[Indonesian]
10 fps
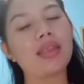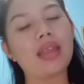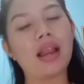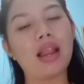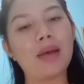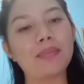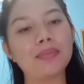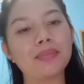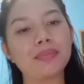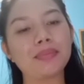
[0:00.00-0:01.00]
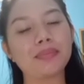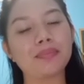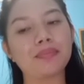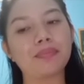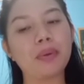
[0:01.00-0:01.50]
dalam
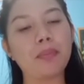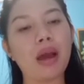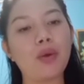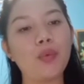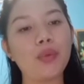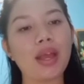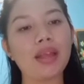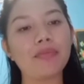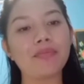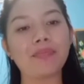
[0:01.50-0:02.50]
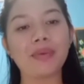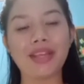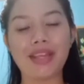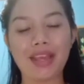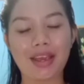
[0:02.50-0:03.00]
pembangunan
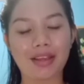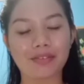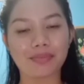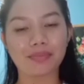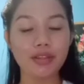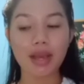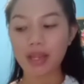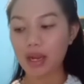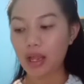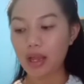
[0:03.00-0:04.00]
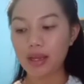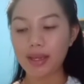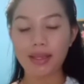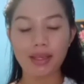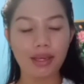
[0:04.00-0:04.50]
pendidikan. Ini adalah
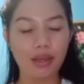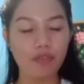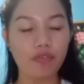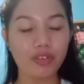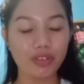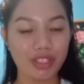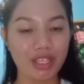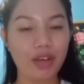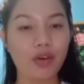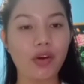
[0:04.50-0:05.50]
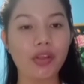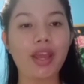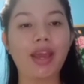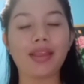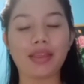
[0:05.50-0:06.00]
ini fungsi
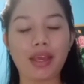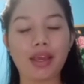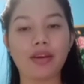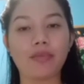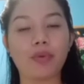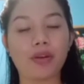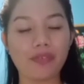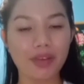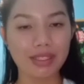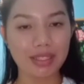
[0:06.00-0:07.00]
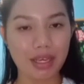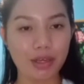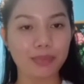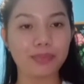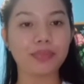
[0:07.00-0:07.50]
kode etik
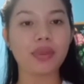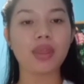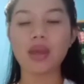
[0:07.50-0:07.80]
profesi.